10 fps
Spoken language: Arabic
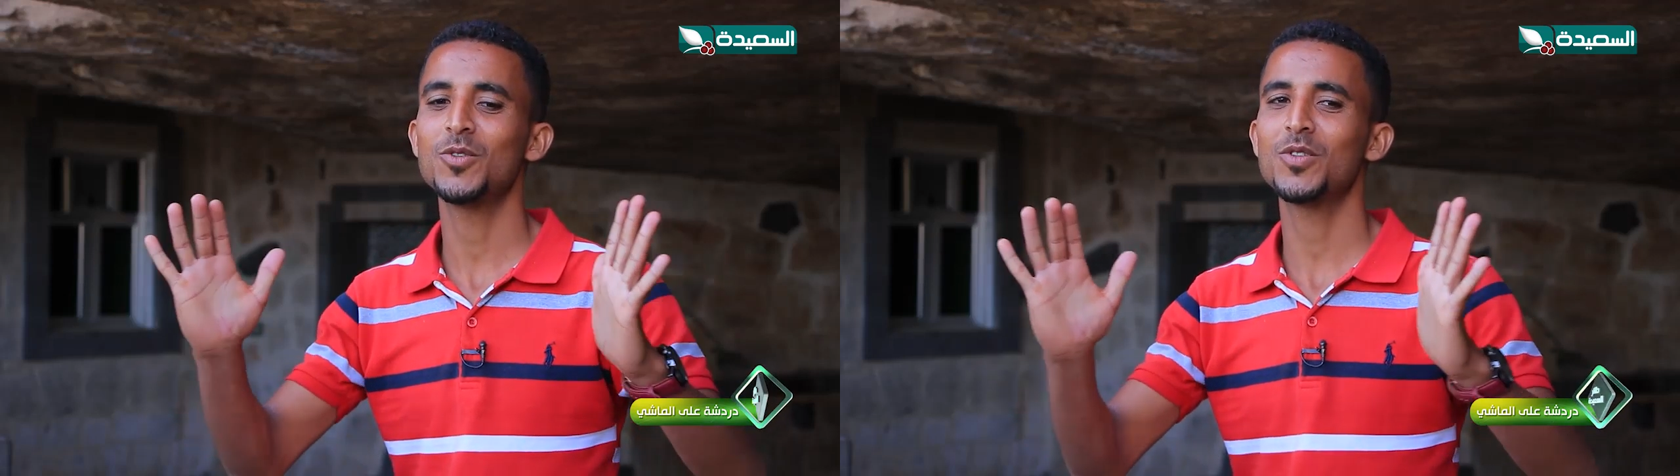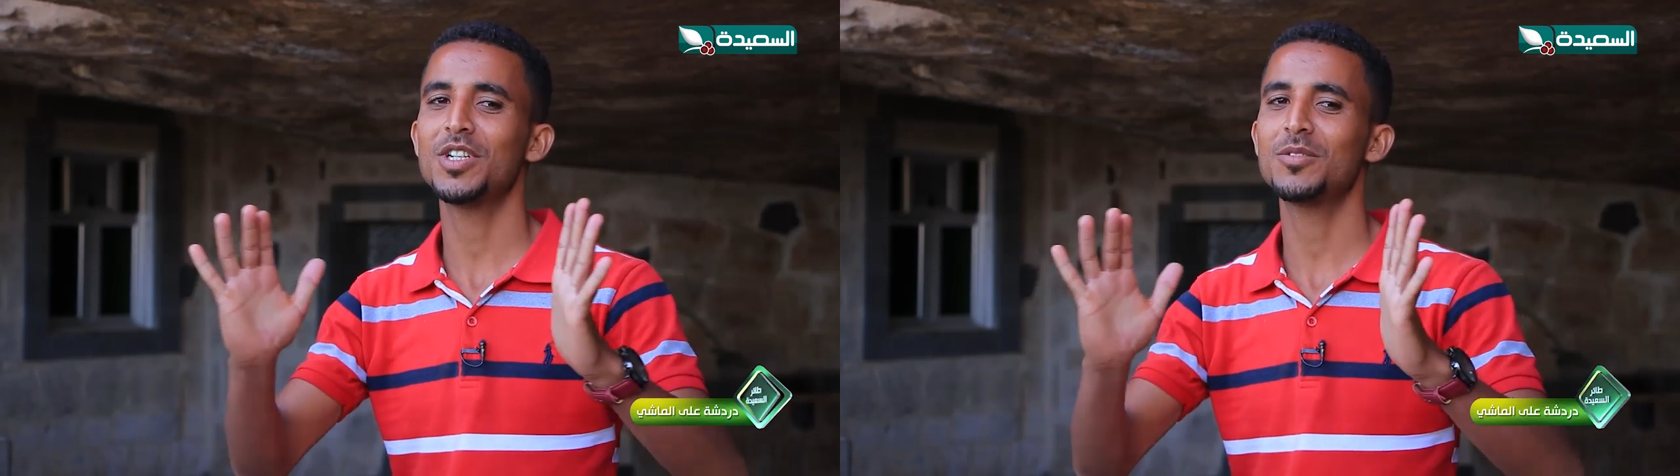
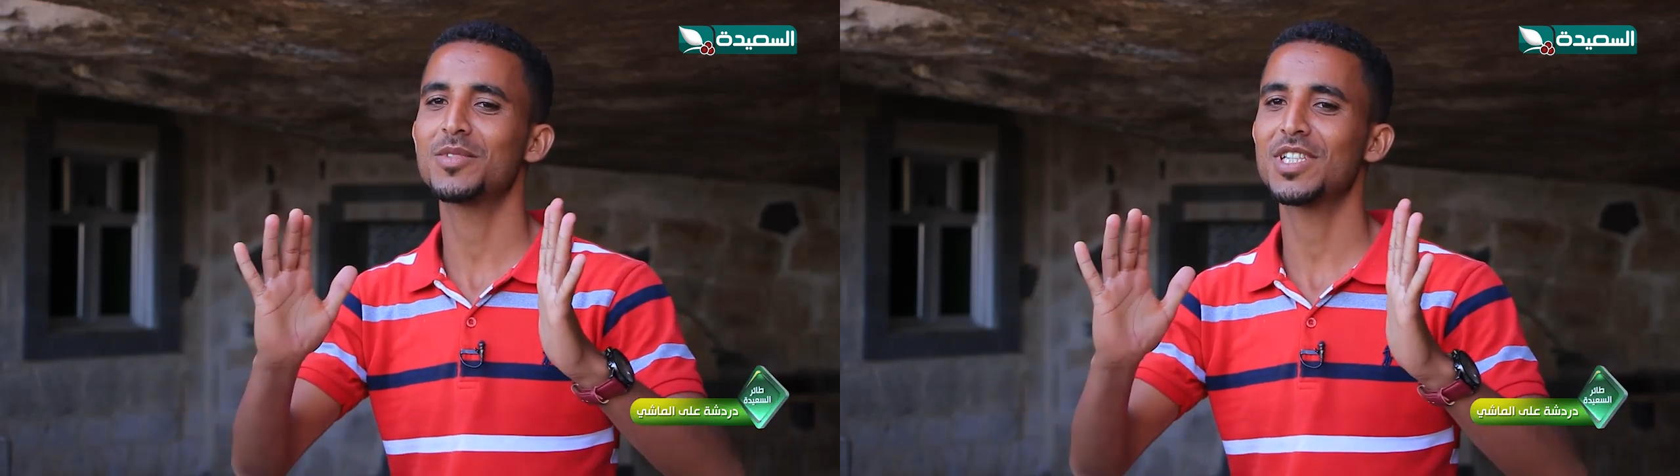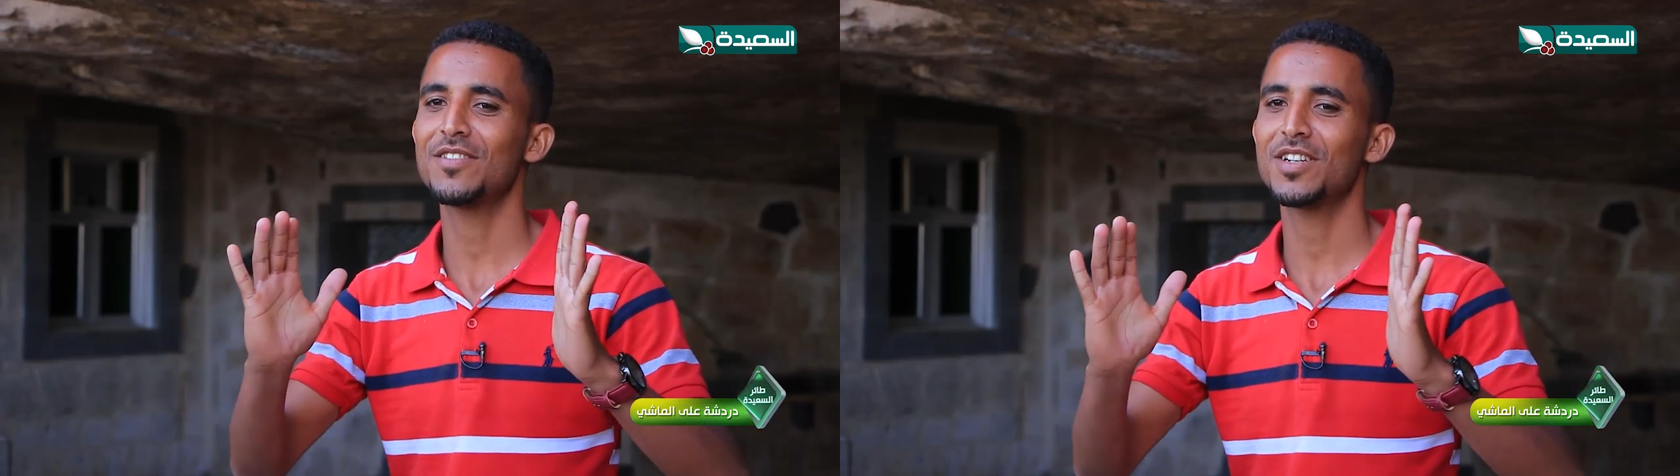وهو يعني
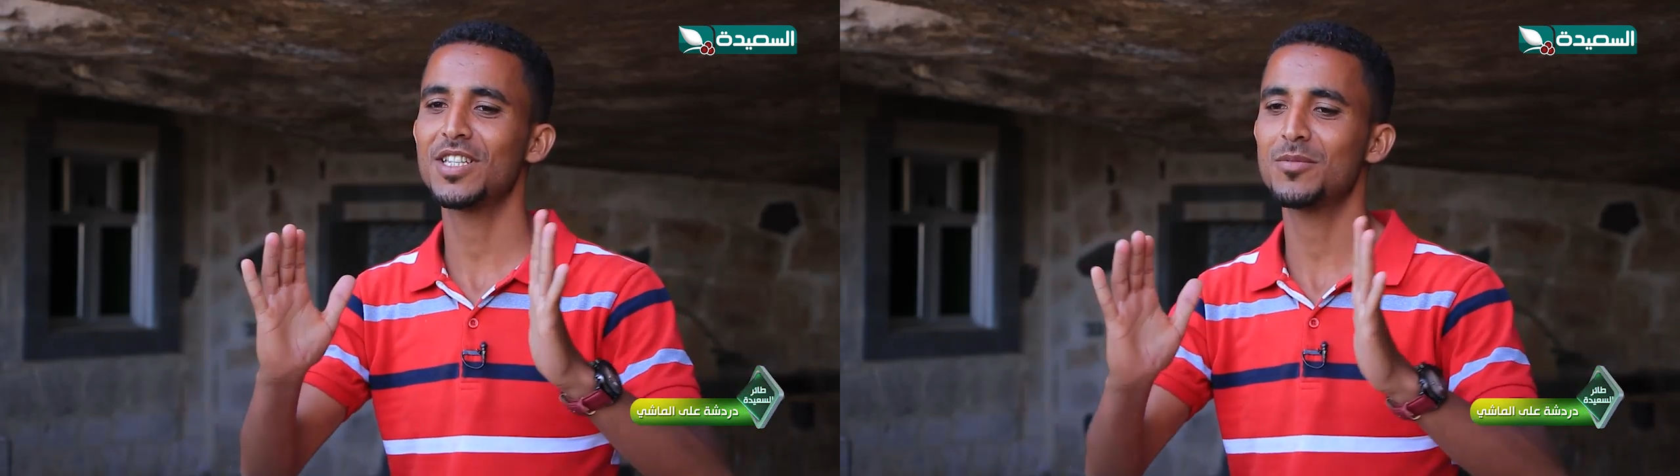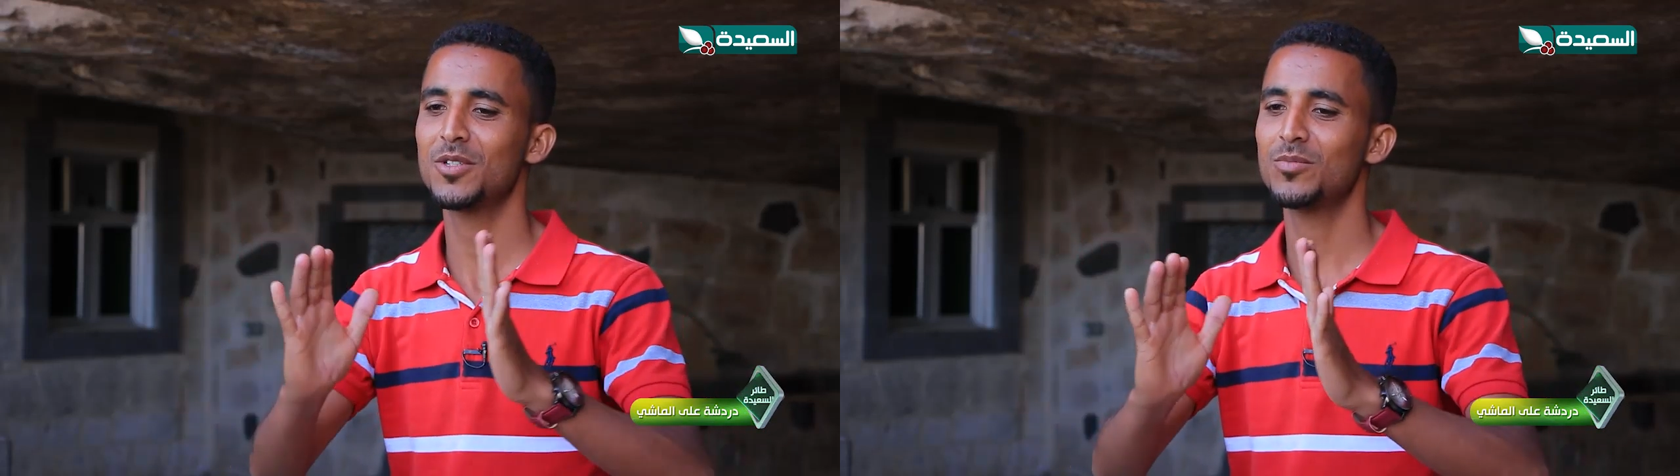مسافه
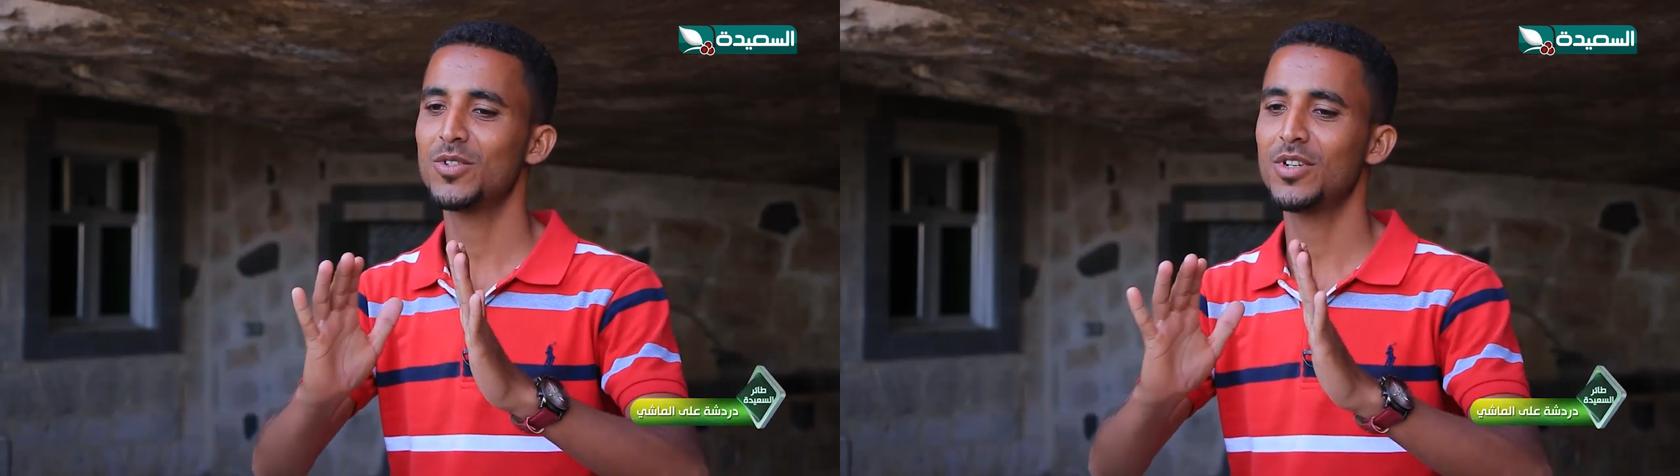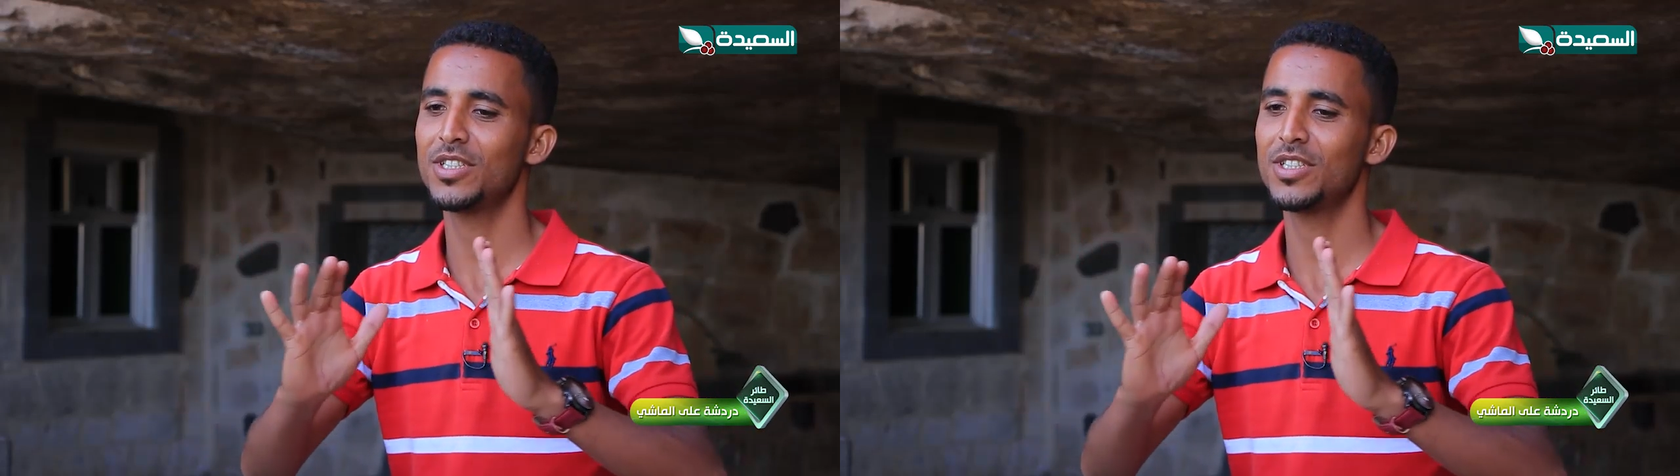كذا بينه وبينه